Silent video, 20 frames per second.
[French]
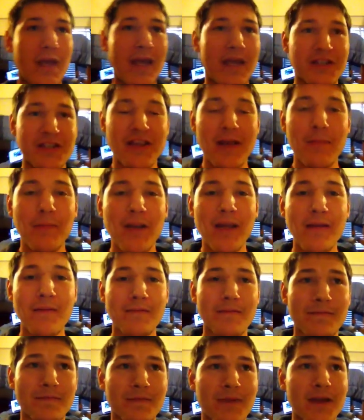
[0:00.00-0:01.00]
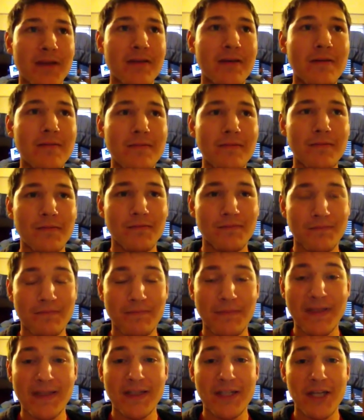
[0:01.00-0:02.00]
elle s'appelait Madame
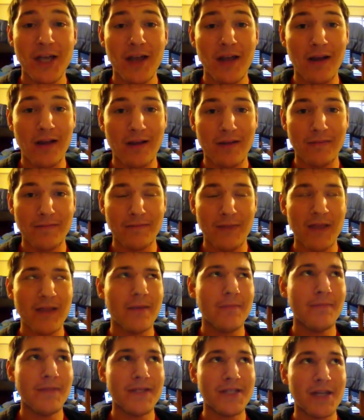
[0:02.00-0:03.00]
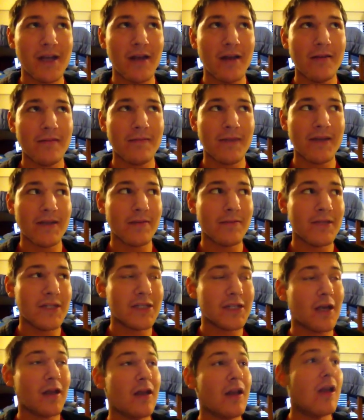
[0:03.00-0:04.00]
Michel. Madame Mitchell. Madame
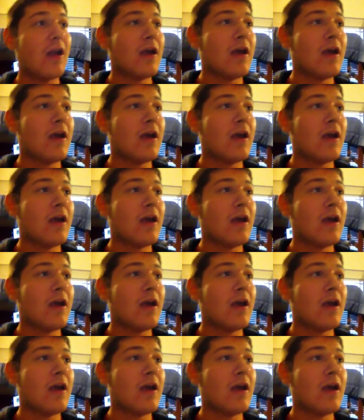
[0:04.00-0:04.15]
Michel.